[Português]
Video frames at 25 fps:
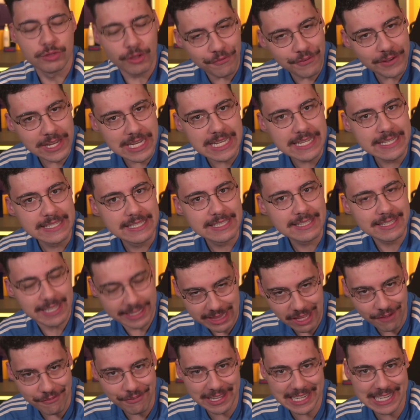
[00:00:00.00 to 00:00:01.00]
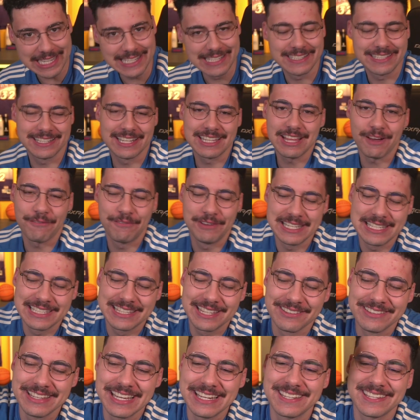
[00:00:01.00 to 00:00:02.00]
Tô feliz, você tá feliz? Você tá feliz?
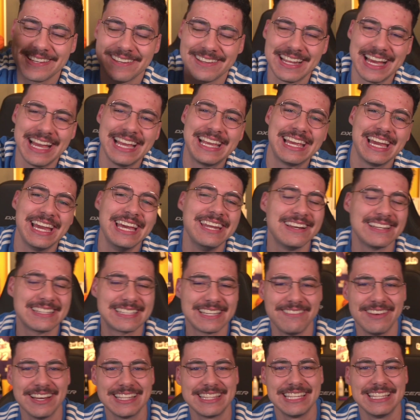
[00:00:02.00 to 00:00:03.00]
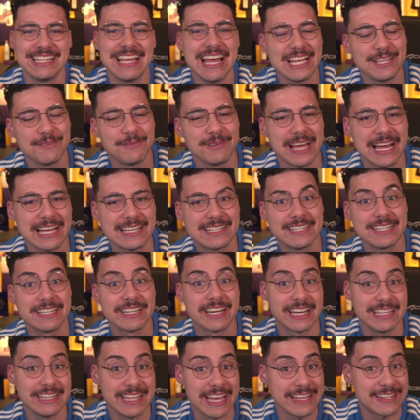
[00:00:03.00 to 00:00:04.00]
Então deixa seu like aí, nossa meta é 10 mil likes, a gente
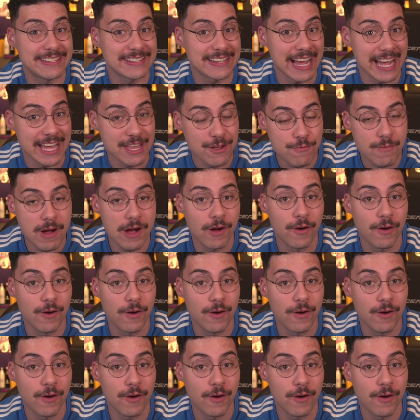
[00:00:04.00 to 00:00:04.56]
chega a 10k em uma